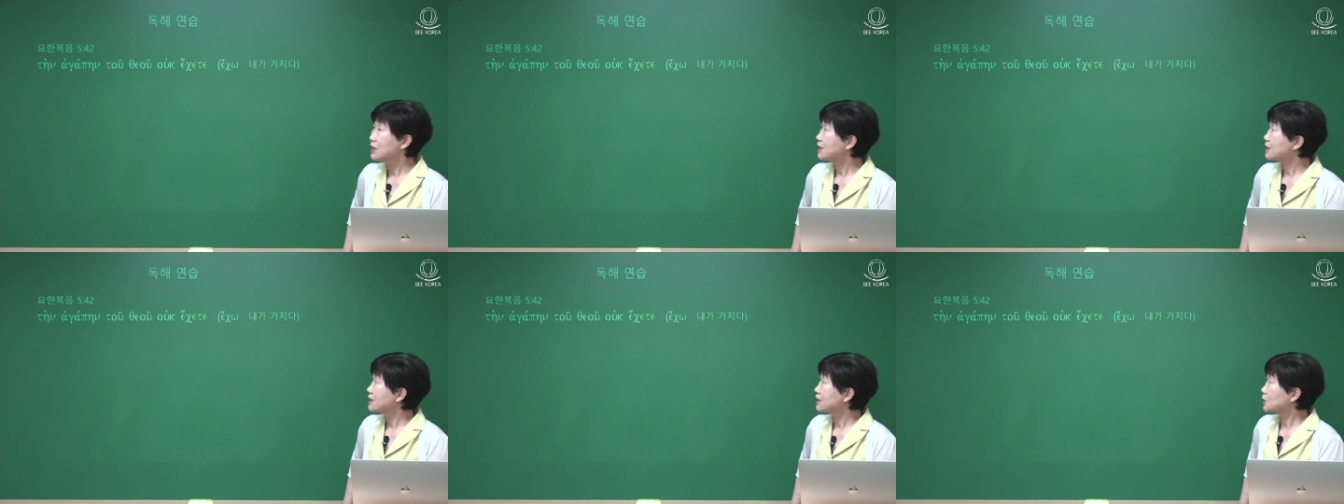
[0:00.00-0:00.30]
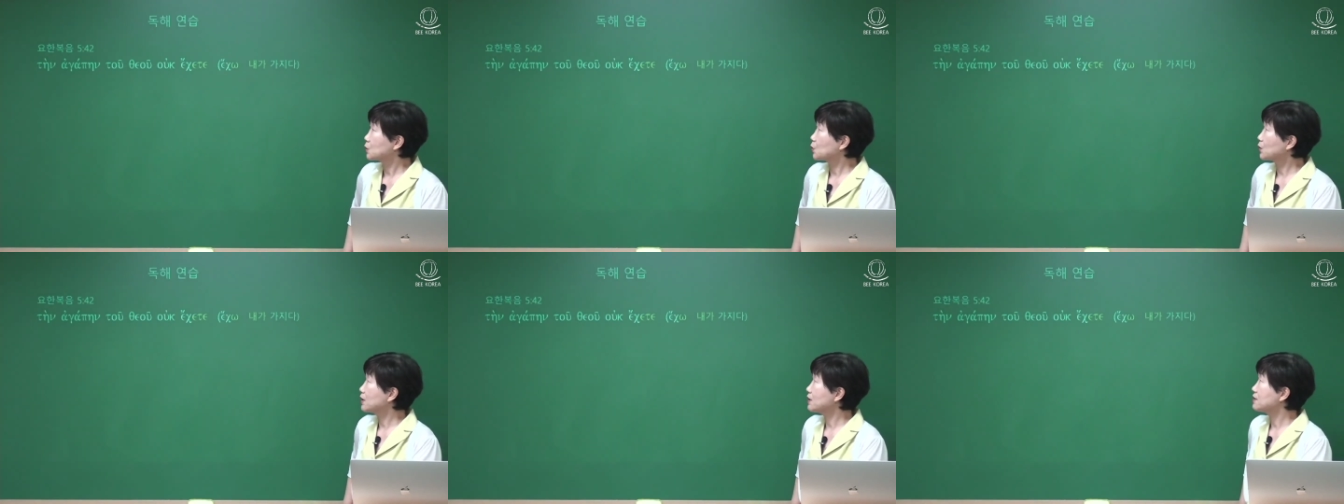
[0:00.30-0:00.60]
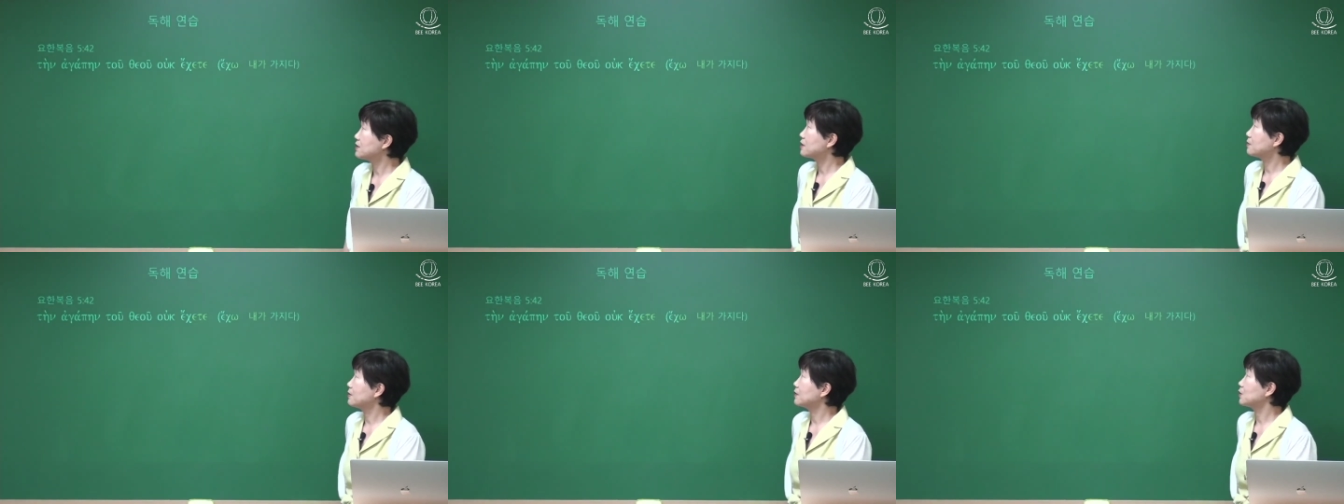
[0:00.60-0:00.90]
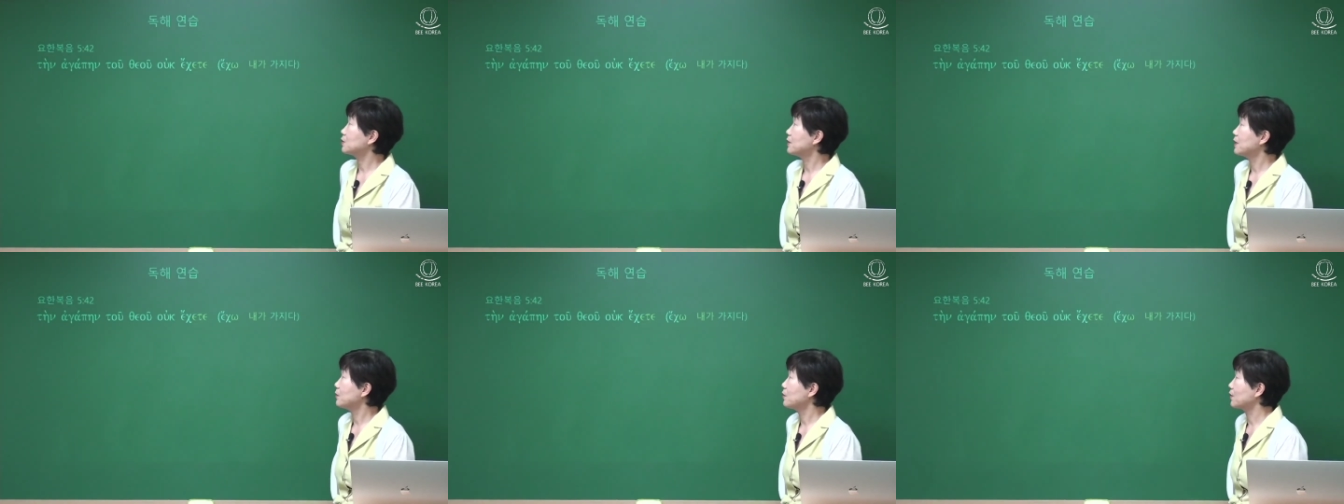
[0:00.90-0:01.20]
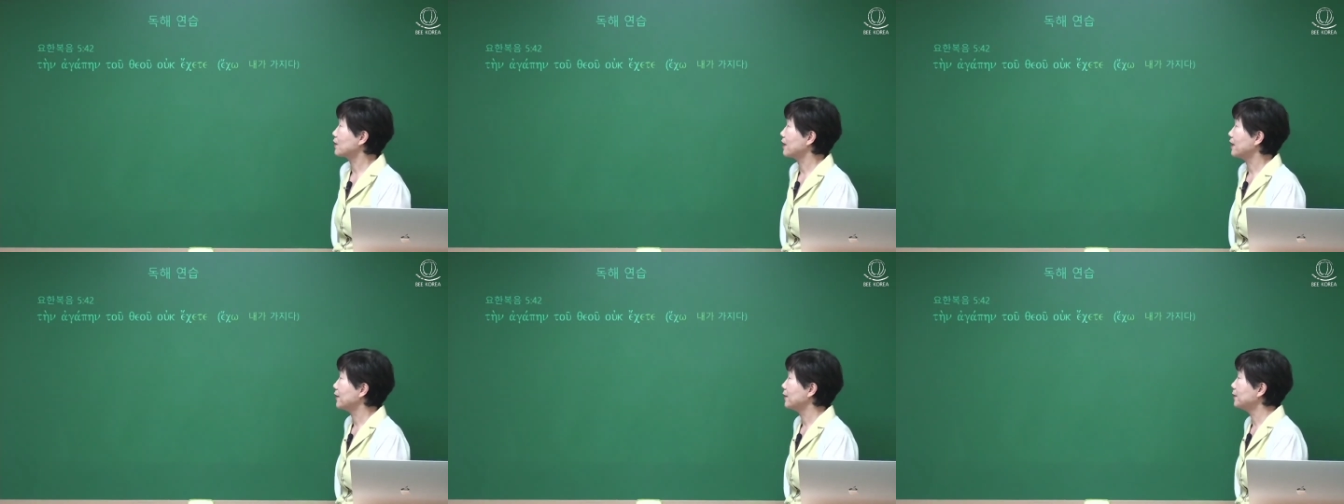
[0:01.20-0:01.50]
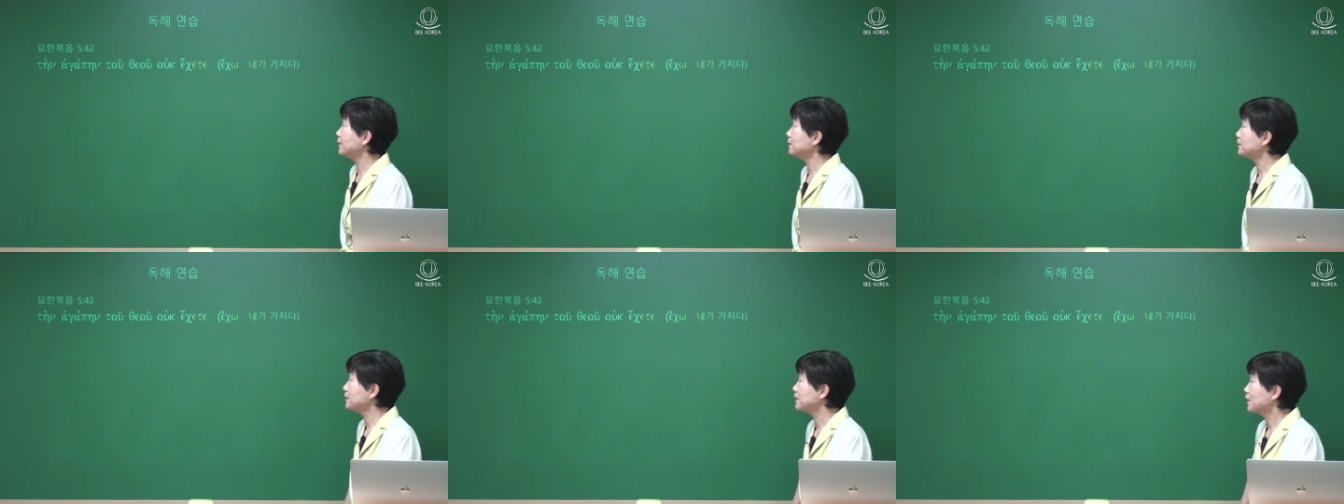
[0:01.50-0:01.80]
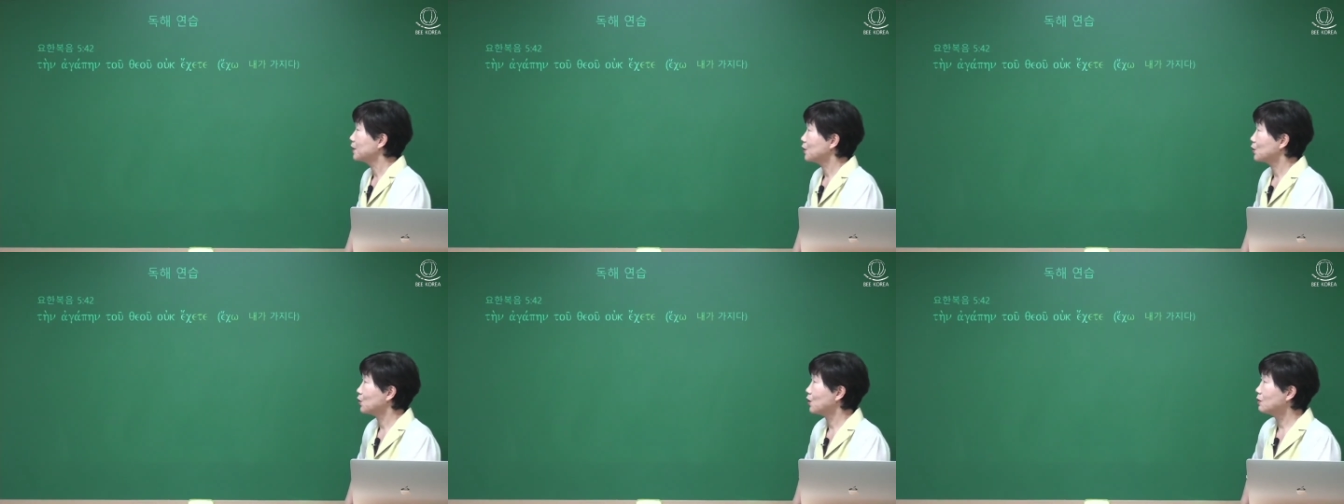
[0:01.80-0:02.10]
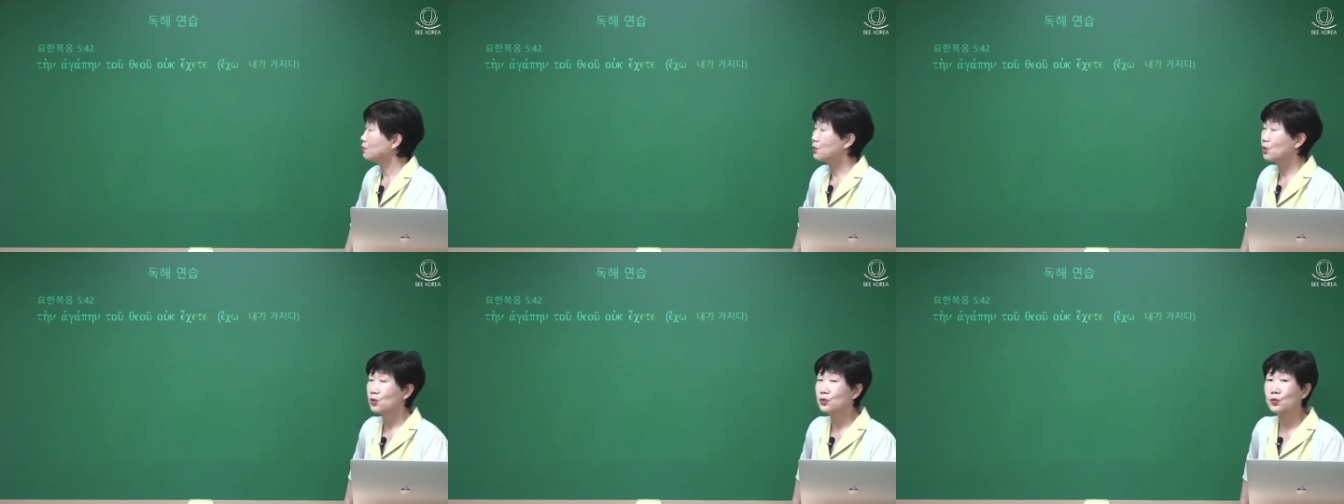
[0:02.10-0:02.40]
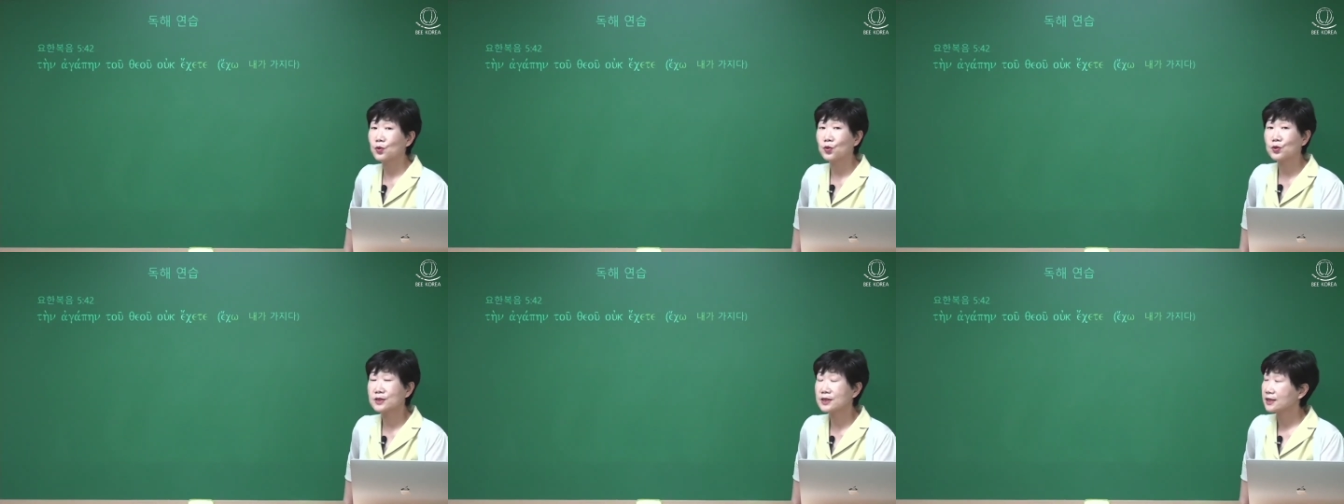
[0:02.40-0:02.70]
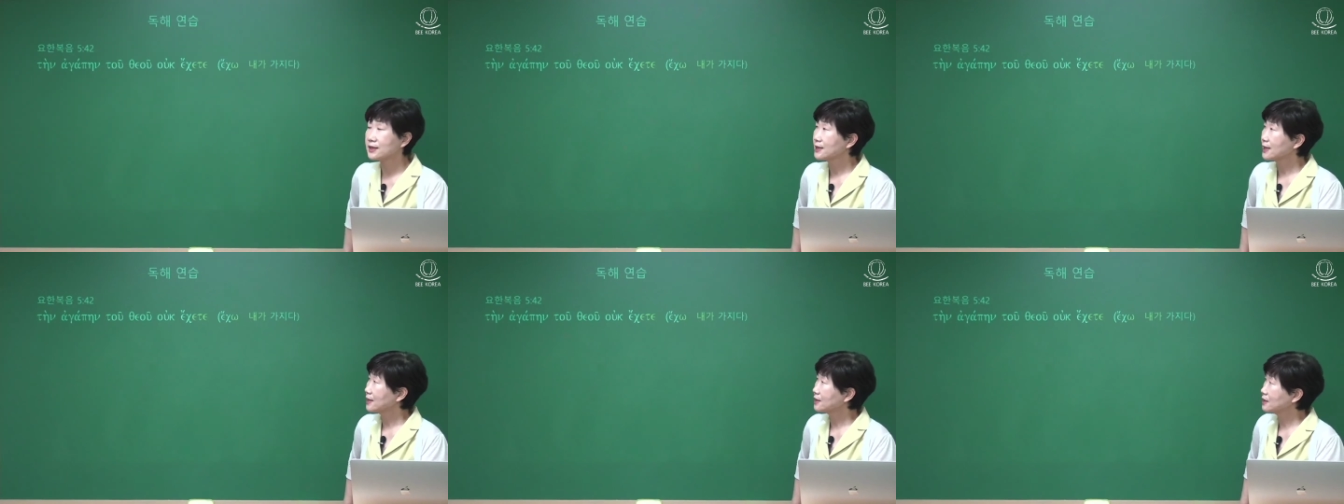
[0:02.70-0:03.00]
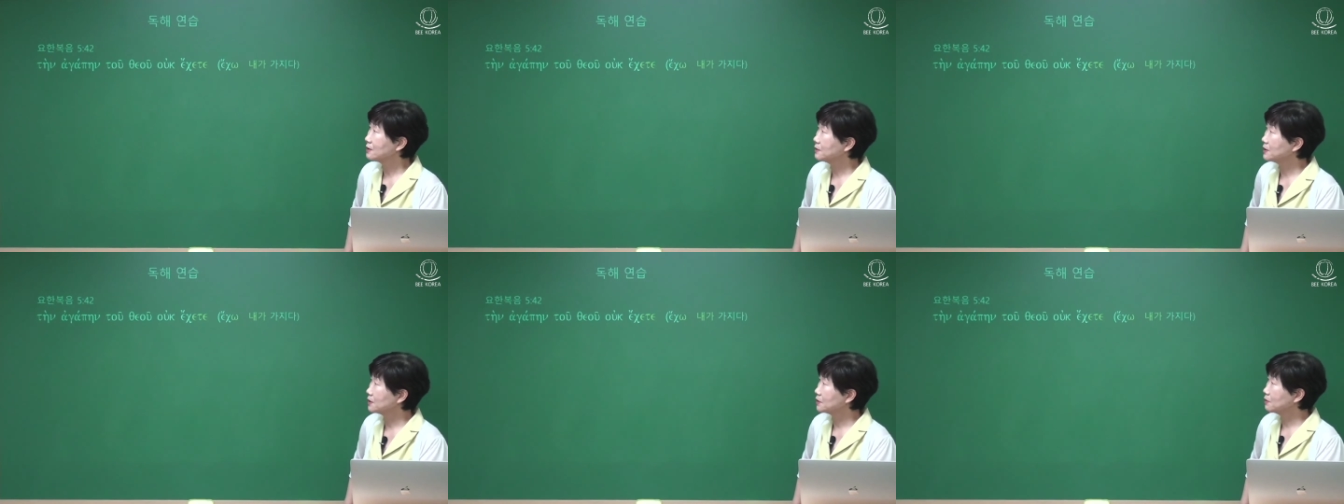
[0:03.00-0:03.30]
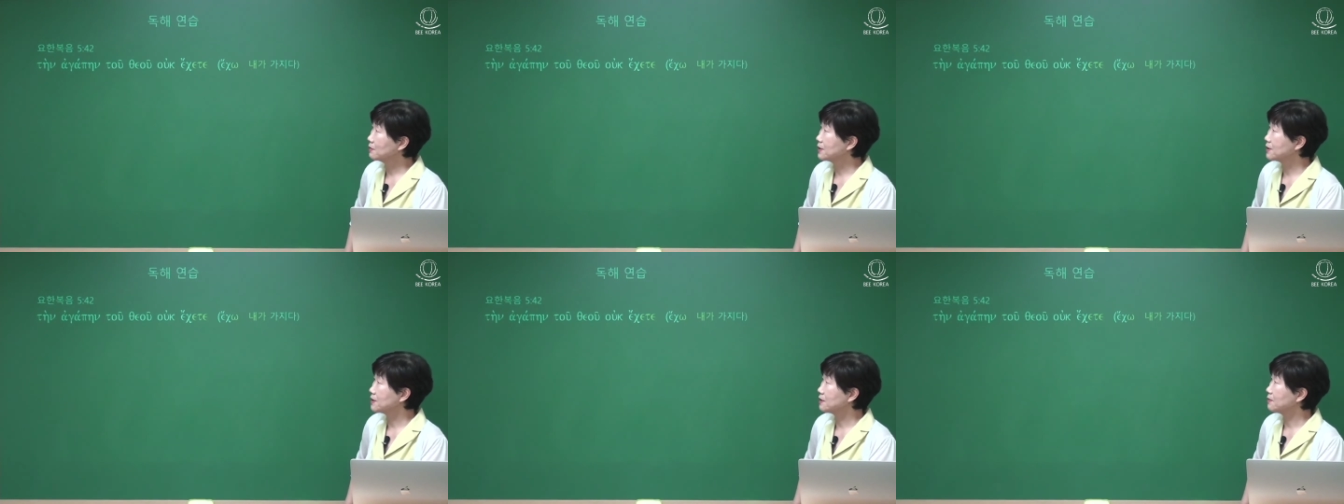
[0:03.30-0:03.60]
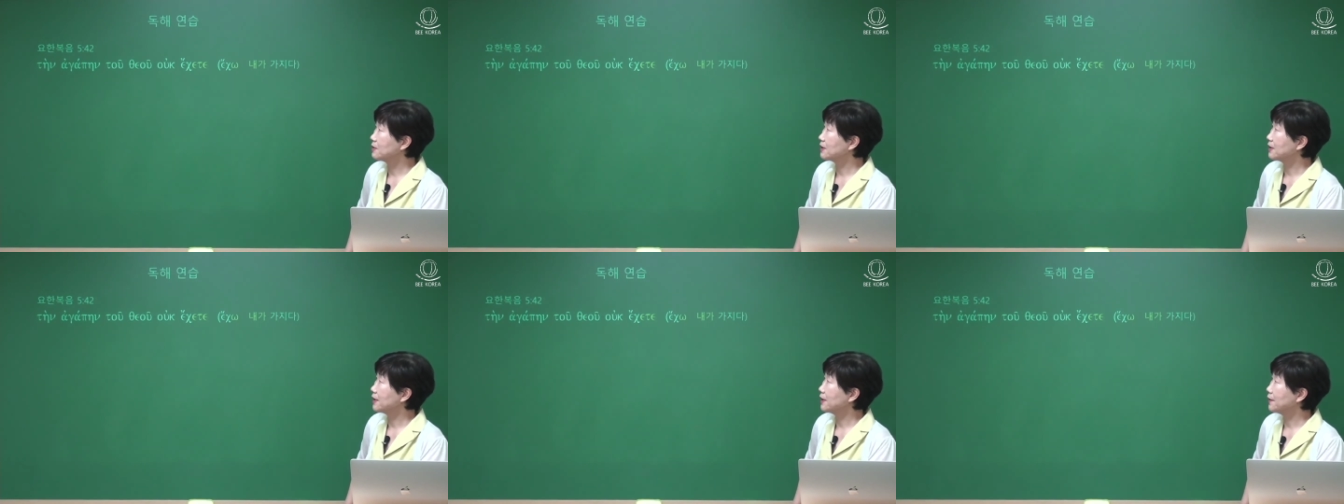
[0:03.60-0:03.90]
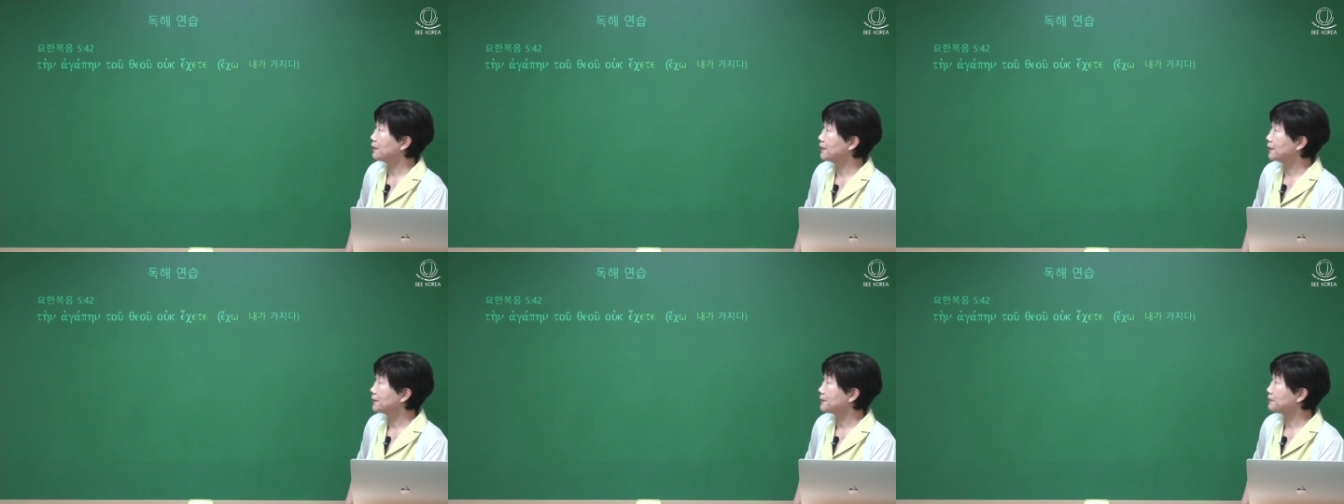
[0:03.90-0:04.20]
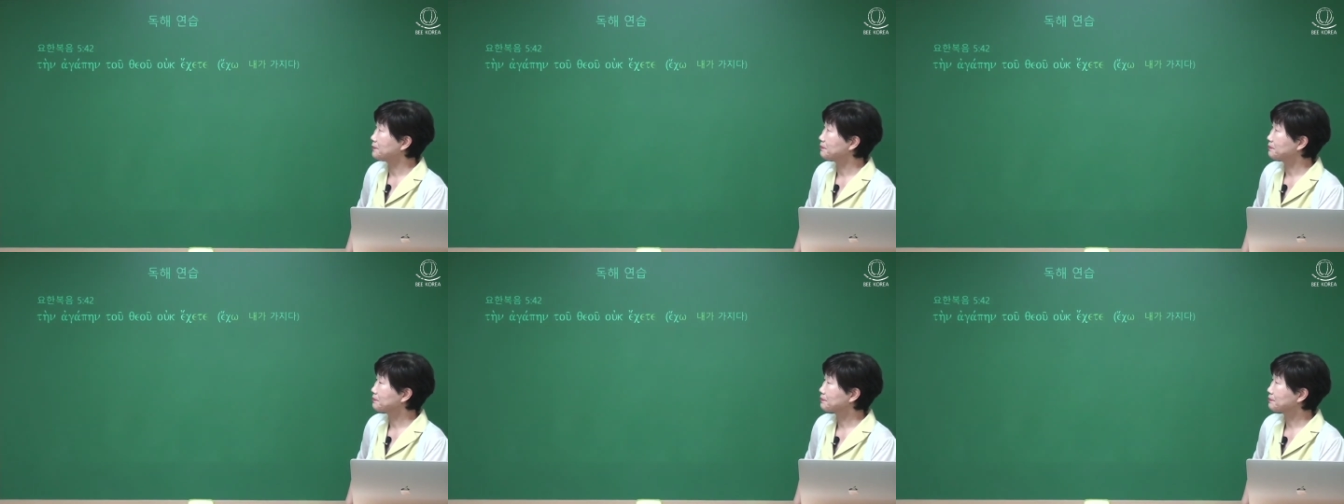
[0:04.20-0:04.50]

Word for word: 자, 독해 연습을 좀 해볼까요? 요한복음 5장 42절 말씀인데요.